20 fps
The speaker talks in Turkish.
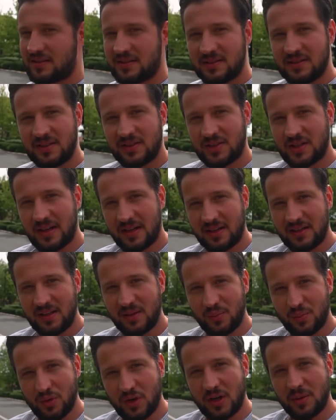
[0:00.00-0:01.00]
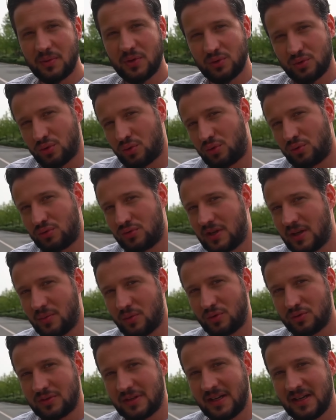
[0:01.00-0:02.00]
Aslında Şakir'in bu araba da çok çok güzel
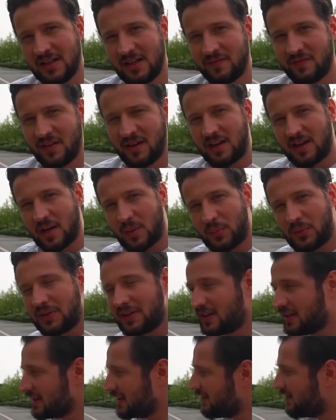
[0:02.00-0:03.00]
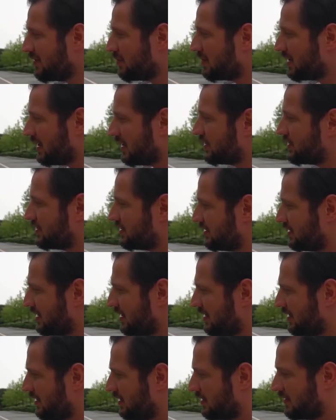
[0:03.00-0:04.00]
bir özellik var. Kapılarında ve
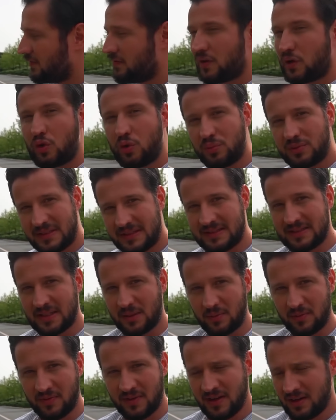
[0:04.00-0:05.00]
bagajında vakum sistemi